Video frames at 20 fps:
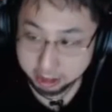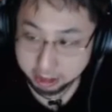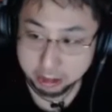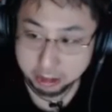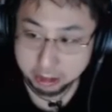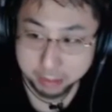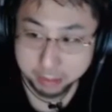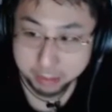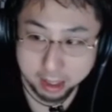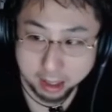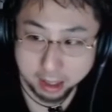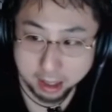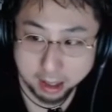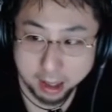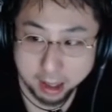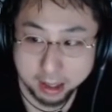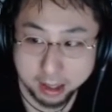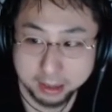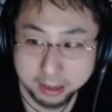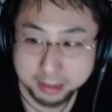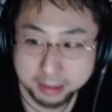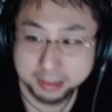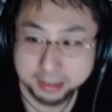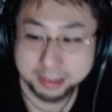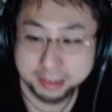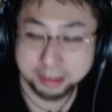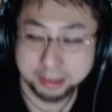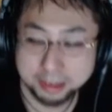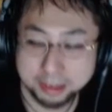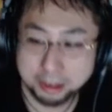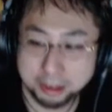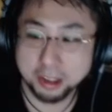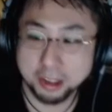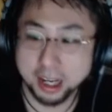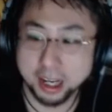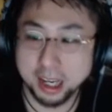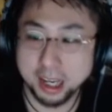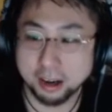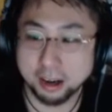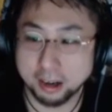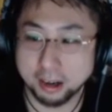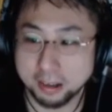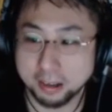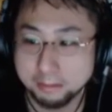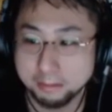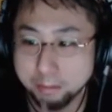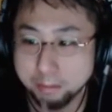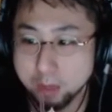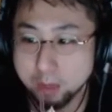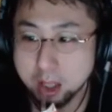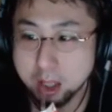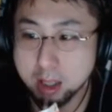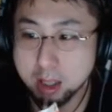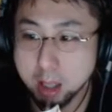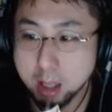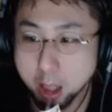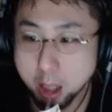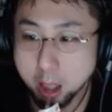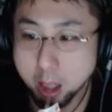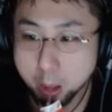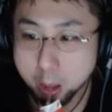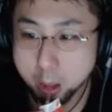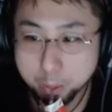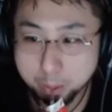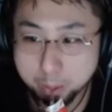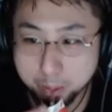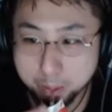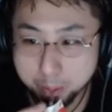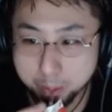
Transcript: まいんだね。くるくる、はいよ。うん。